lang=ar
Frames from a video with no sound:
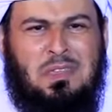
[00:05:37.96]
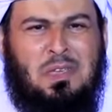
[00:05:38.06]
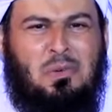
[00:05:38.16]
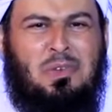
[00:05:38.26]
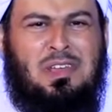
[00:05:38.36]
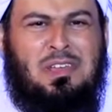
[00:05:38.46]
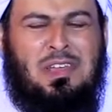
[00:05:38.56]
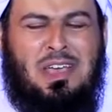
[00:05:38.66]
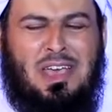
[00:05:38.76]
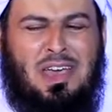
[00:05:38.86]
يقول
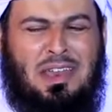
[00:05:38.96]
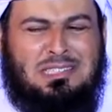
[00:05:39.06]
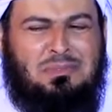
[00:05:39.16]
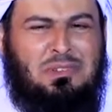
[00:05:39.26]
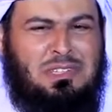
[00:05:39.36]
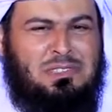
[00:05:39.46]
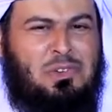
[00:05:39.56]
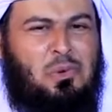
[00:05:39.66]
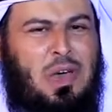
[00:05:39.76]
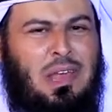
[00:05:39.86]
خرجت من
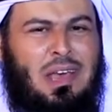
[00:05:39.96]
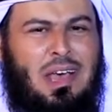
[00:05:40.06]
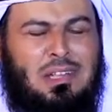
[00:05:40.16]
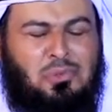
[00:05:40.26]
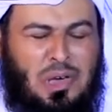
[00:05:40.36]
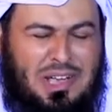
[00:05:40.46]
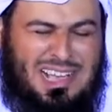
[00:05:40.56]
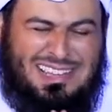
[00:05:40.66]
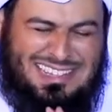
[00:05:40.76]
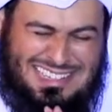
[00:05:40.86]
عنده وأنا
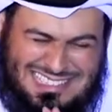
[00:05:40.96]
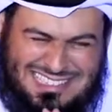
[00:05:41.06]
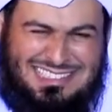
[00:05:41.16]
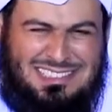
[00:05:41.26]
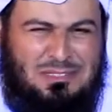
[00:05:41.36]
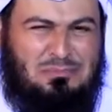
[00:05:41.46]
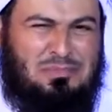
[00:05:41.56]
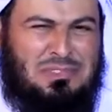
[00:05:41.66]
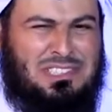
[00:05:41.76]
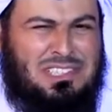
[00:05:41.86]
أتوقع دحين
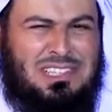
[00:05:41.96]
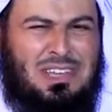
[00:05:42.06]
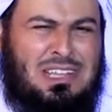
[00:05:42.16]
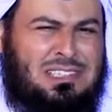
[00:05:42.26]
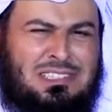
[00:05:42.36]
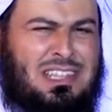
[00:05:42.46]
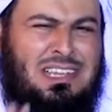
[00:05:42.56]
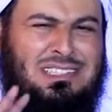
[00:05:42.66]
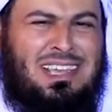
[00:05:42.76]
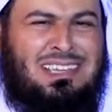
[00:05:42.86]
بيجيني أحد
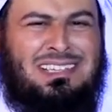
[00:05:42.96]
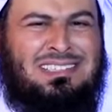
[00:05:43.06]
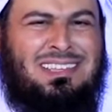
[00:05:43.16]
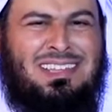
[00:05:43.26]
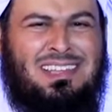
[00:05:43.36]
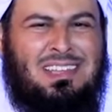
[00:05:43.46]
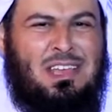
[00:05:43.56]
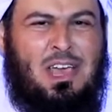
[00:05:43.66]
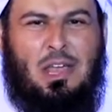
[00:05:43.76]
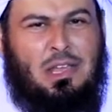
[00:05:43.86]
يهديني هدية أكيد
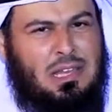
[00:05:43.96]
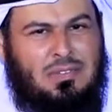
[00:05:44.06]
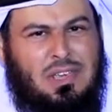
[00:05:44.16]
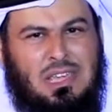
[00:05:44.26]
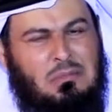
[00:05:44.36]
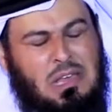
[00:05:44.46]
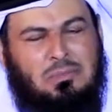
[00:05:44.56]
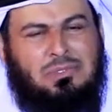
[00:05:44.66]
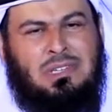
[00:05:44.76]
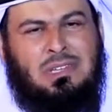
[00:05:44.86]
الخليفة كذا ما
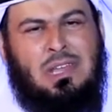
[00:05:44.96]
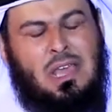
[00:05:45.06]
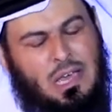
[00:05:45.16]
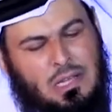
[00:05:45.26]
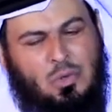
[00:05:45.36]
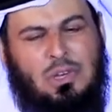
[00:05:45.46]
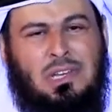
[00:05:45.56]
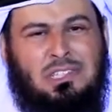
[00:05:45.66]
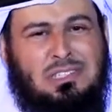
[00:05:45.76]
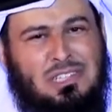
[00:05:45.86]
يبطي على
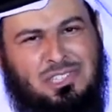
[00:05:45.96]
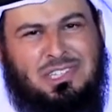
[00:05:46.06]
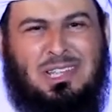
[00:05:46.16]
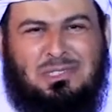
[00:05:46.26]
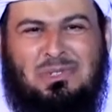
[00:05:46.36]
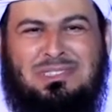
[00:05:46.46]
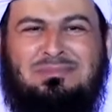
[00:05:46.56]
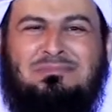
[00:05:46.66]
طول الجائزة تجيك على طول